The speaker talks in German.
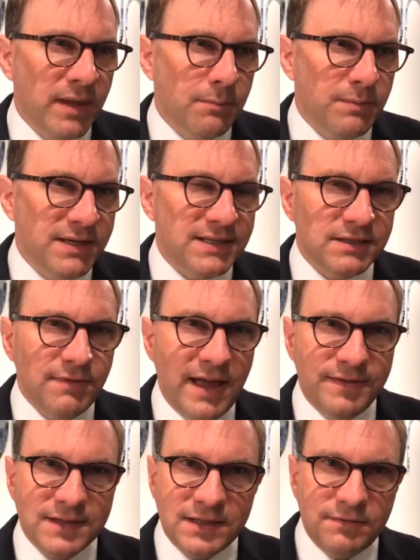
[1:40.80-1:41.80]
bis
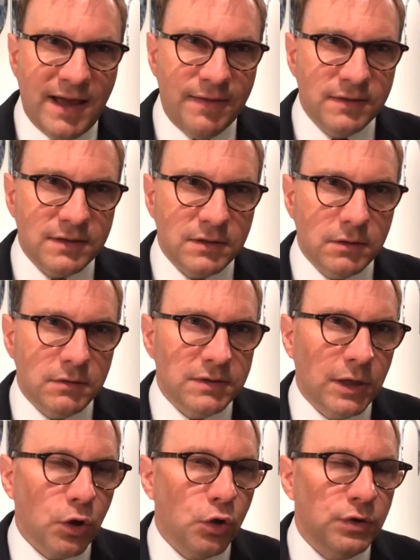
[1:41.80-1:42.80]
2020
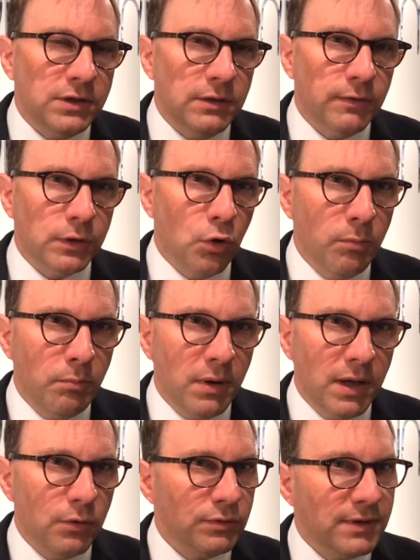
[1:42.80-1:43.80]
sich könnte
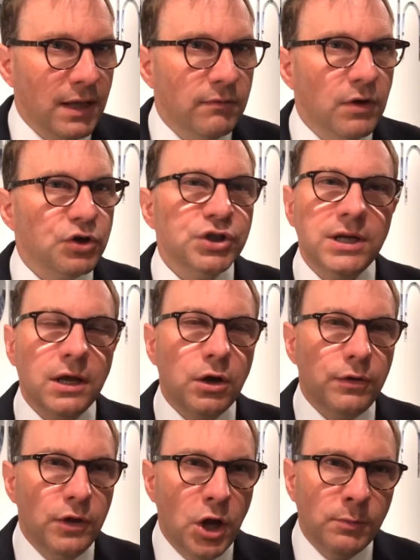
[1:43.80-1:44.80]
verdoppeln und dann wahrscheinlich
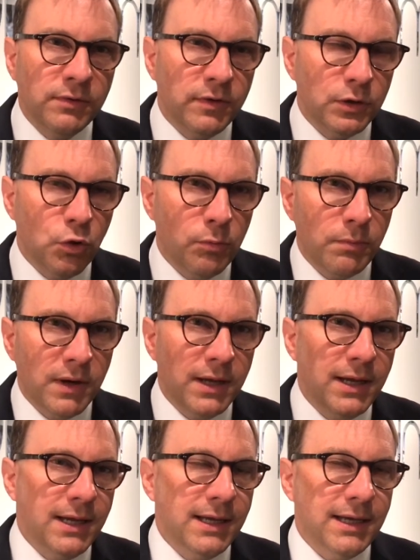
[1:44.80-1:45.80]
gerade nochmal verdoppeln
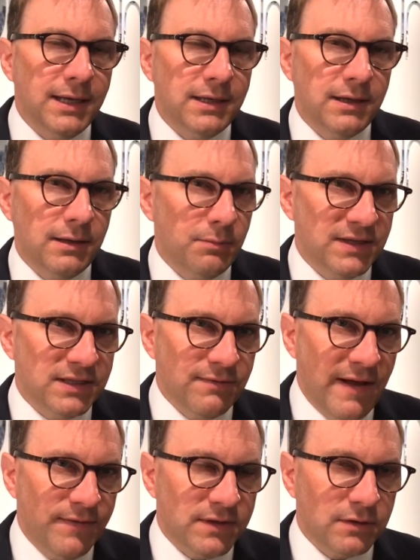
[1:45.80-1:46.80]
in der, bis
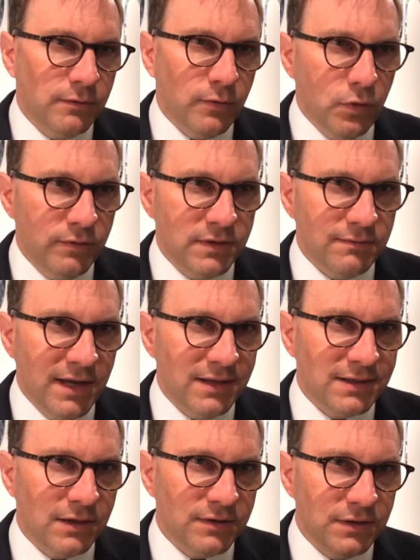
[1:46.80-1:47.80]

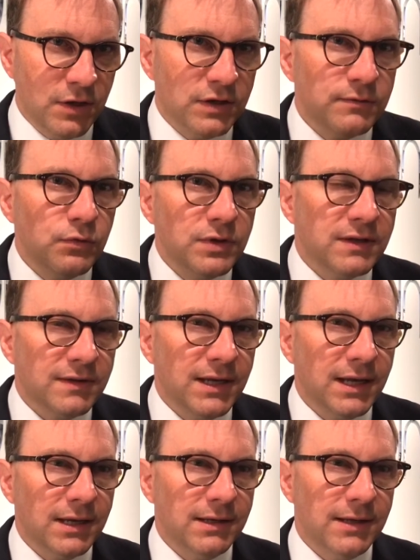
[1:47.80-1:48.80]
2025. Also das würde ich
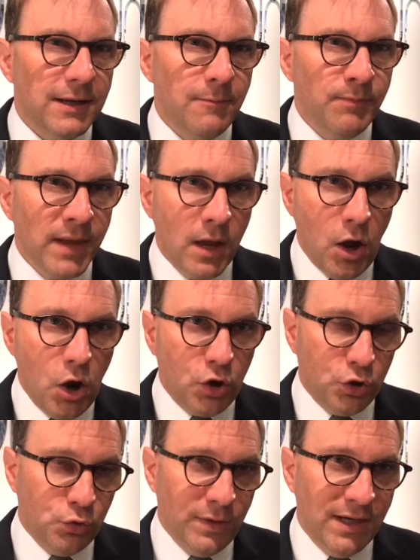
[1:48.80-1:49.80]
sicher den
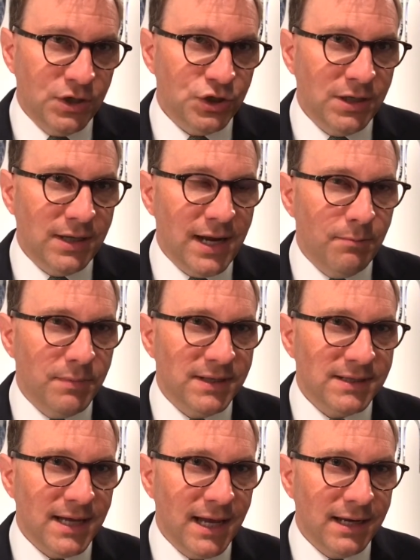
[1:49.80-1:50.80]
aktuellsten Trend
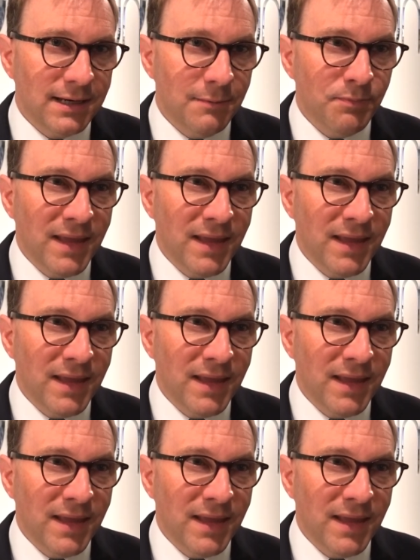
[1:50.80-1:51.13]
bezeichnen.